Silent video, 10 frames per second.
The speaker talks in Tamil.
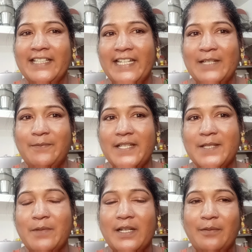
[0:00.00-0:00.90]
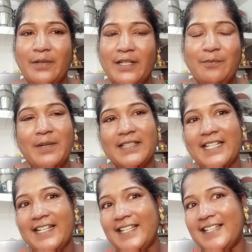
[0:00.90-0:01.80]
என்ன ஃபேஸ்பேக் அப்படின்ட்டு
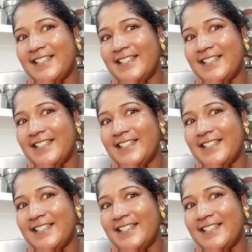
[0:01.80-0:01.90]
பார்த்துடலாம்